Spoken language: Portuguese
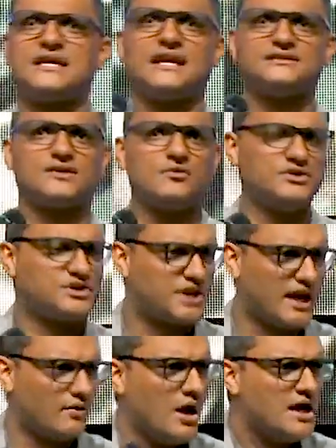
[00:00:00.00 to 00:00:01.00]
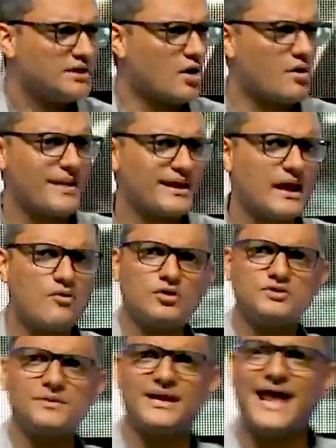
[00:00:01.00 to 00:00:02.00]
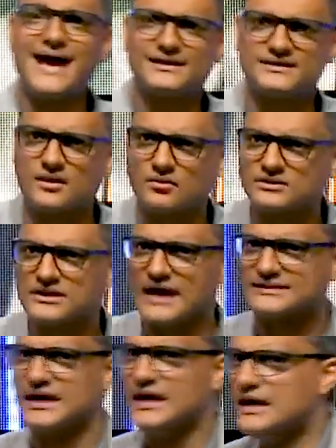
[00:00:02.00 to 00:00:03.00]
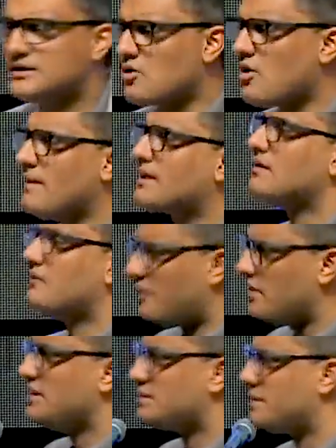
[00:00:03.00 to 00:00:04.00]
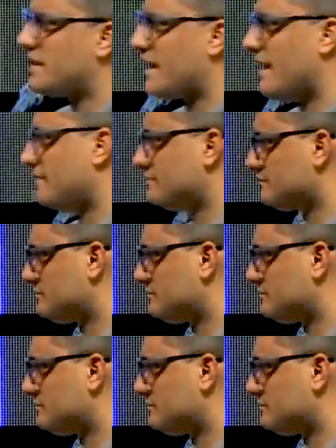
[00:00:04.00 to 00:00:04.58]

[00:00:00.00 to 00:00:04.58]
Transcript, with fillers: igrejas estão enchendo? Então, como é que alguns milagres acontecem? Então, como é que. Eu vou lhe explicar.